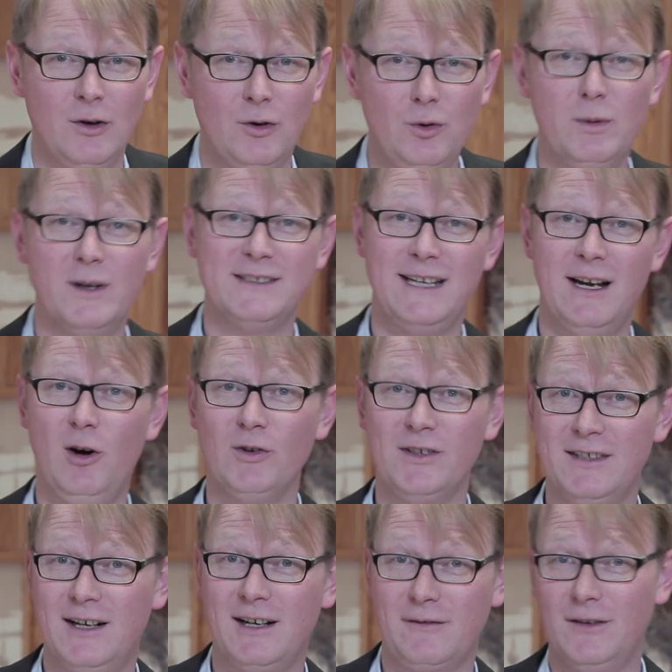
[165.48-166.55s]
über sie
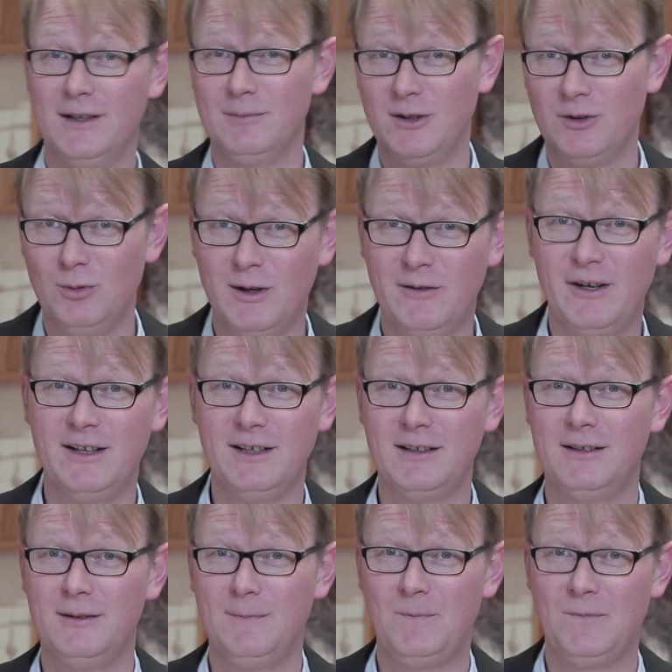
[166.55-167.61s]
aussagt, was man
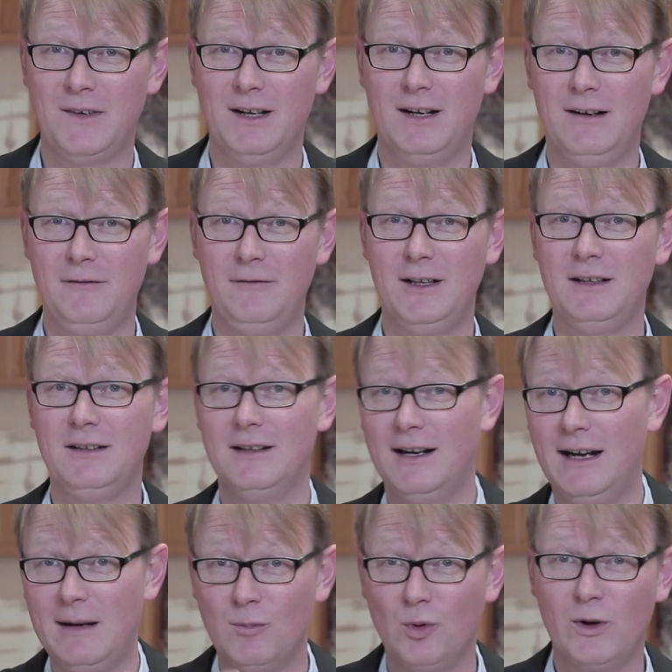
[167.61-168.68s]
überwacht. Ja, wenn ich
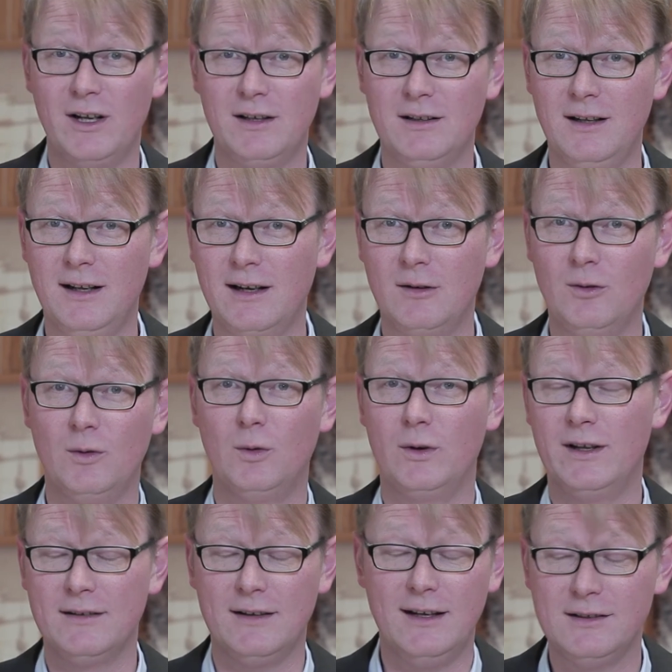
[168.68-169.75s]
drei Monate lang
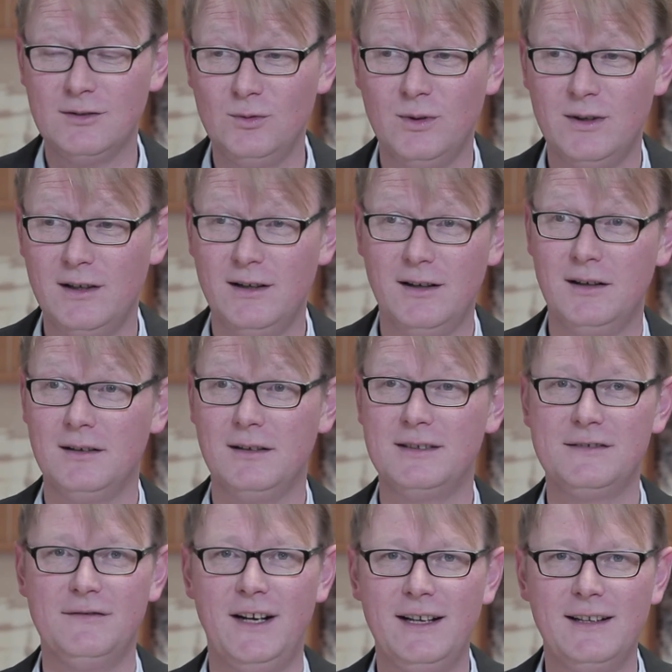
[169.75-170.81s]
oder sei es nur
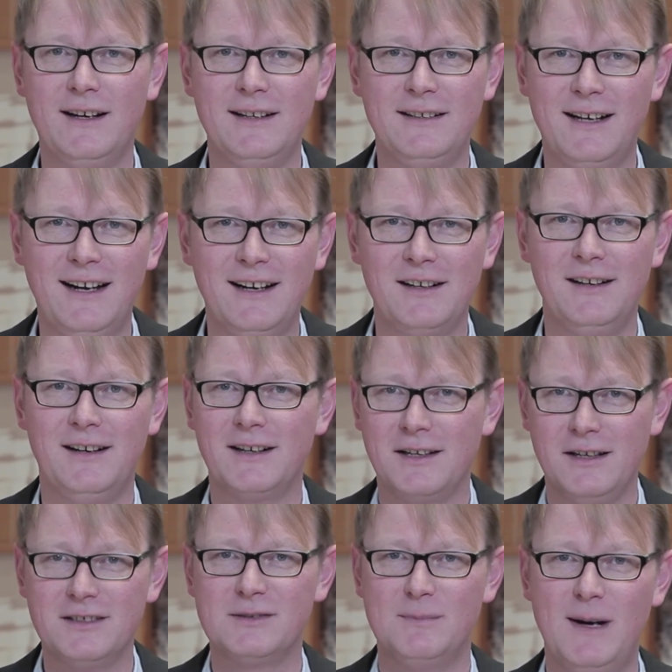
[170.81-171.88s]
zwei, drei Tage lang
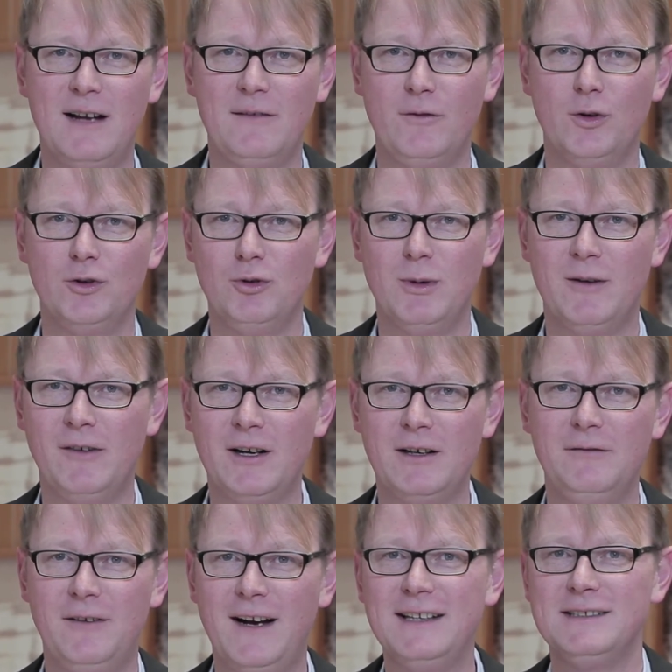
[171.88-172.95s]
ihr Smartphone
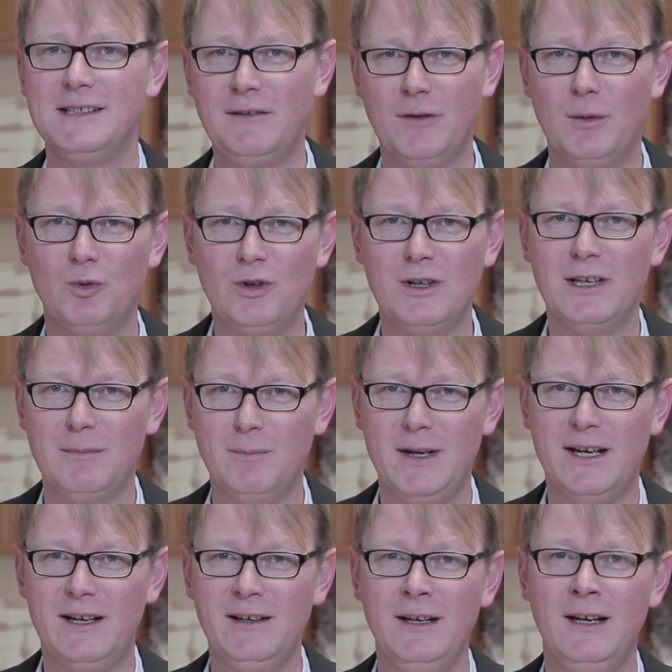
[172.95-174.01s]
überwache, weiß ich vermutlich
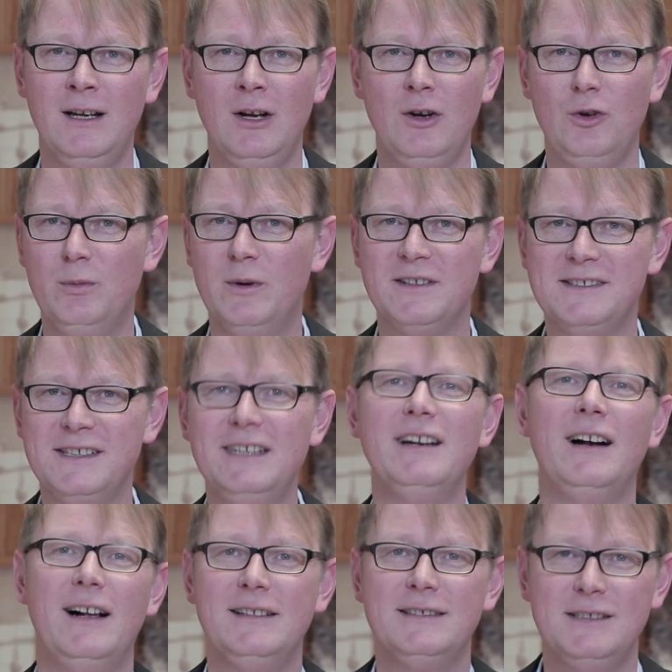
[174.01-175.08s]
mehr über sie,
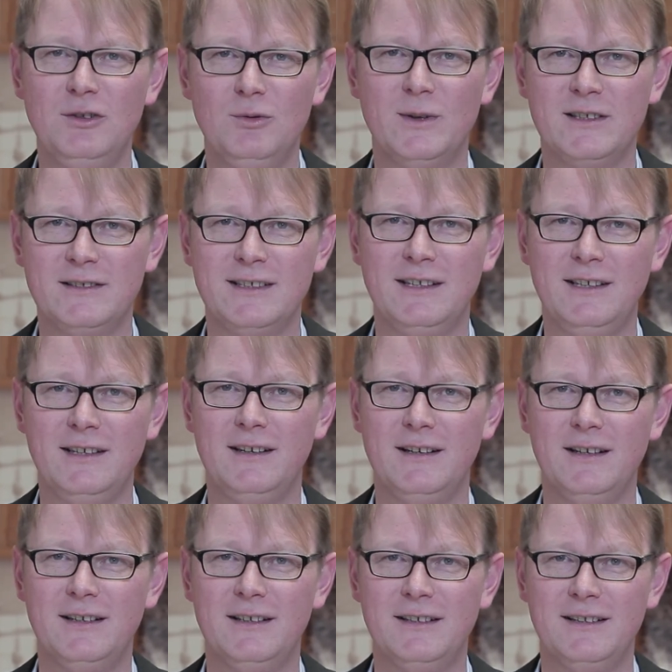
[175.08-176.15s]
als sie über sich
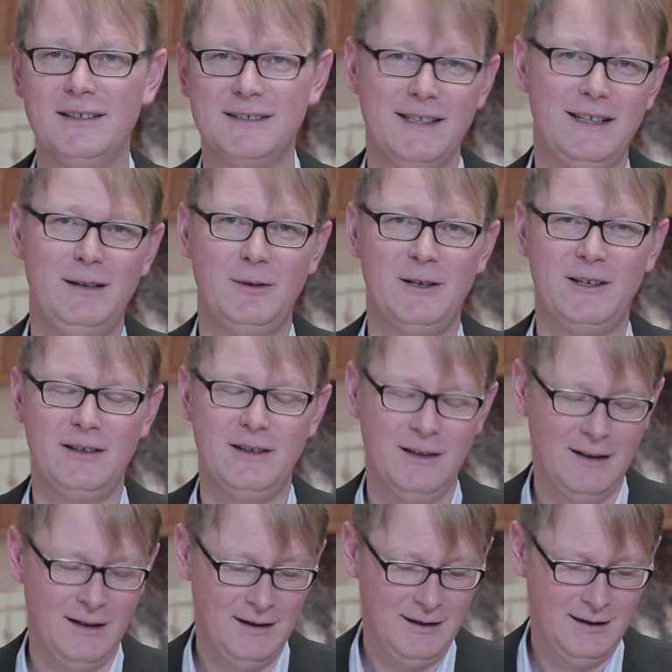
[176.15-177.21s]
äh, selber
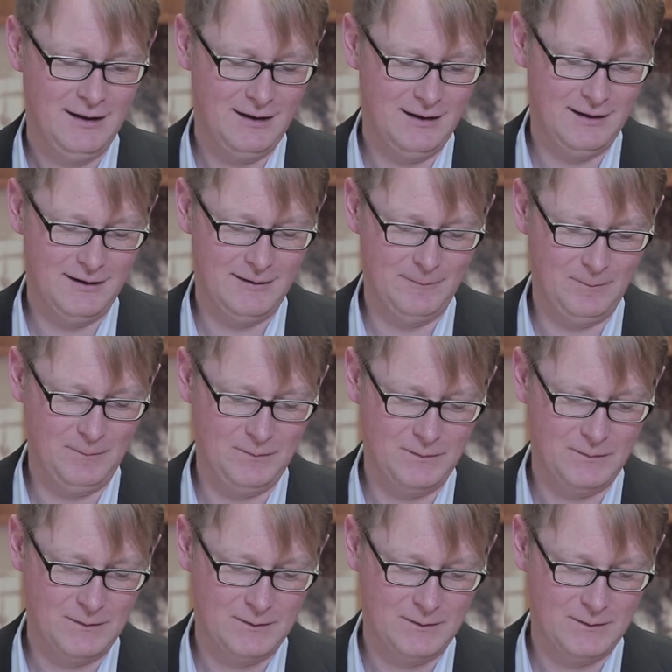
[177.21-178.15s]
ähm,